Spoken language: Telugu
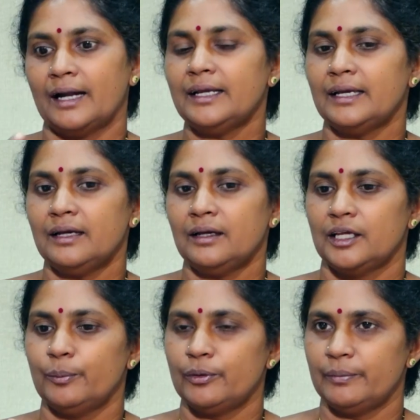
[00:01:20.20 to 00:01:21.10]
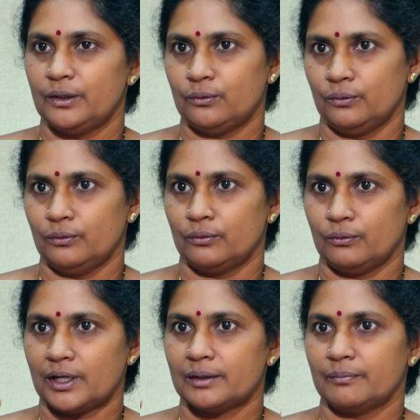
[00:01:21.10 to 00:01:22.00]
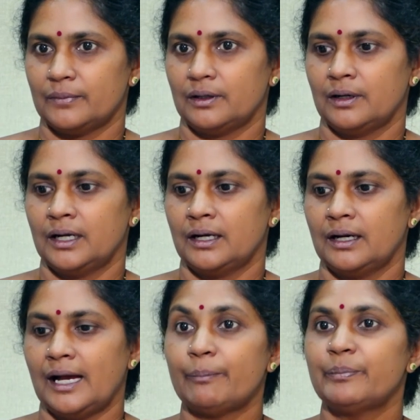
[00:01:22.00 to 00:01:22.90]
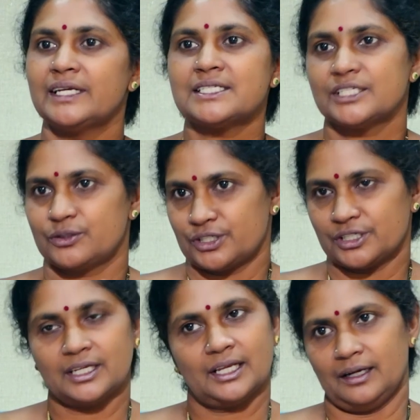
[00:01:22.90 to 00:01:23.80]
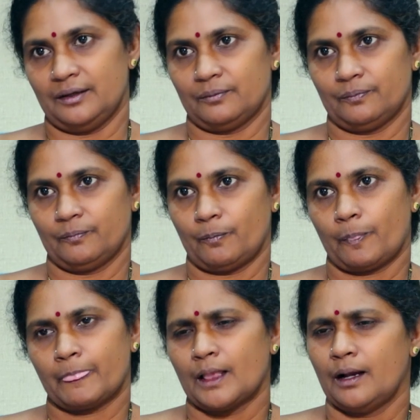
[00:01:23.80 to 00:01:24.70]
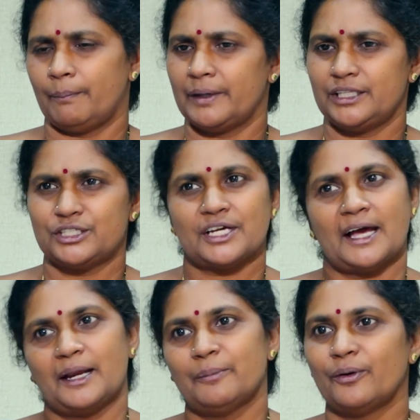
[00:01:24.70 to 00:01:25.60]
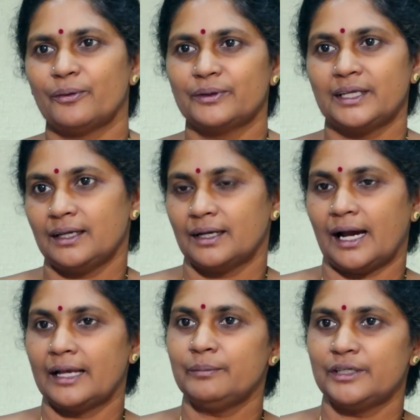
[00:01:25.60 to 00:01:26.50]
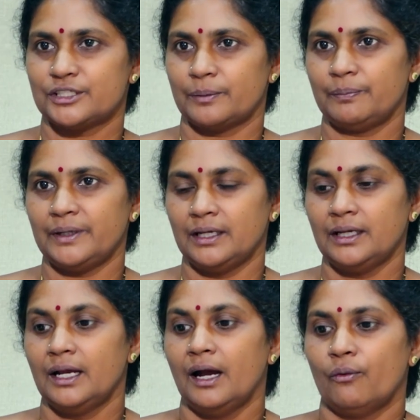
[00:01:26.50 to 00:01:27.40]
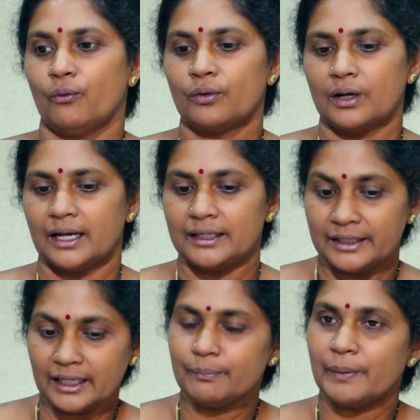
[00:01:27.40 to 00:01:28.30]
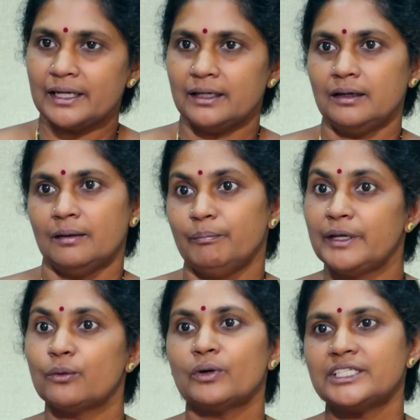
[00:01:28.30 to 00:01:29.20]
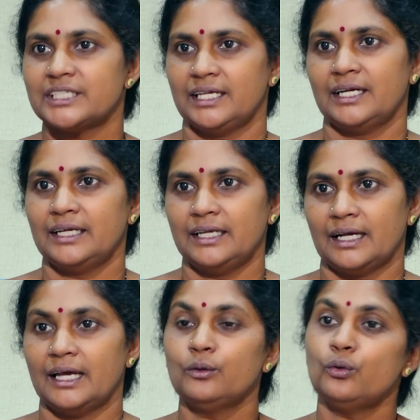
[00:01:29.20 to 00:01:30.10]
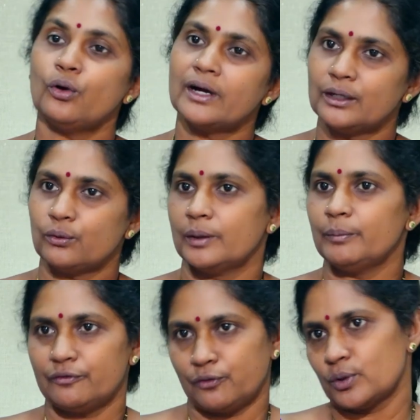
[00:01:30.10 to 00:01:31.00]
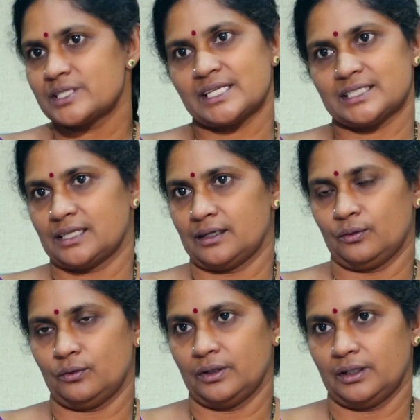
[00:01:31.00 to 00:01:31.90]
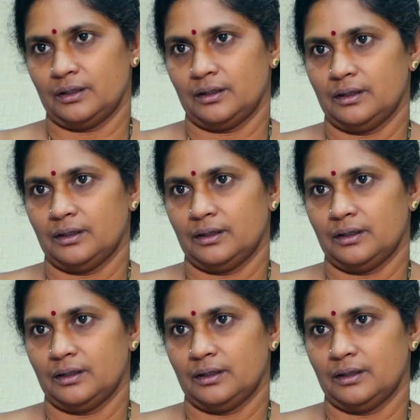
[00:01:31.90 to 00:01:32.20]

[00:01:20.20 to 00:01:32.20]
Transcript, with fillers: అంటే ఇప్పుడు మీరు ఒక హ్యాపీనెస్ సిచ్యువేషన్కి వెళ్ళారు అబ్బా ఇది చాలా బాగుంది అని మీరు చెప్పి ఒక ఇదే పని మీరు కూడా చేయండి అని ఇంకొకరికి కూడా మీరు ఫోర్స్ చేశారనుకోండి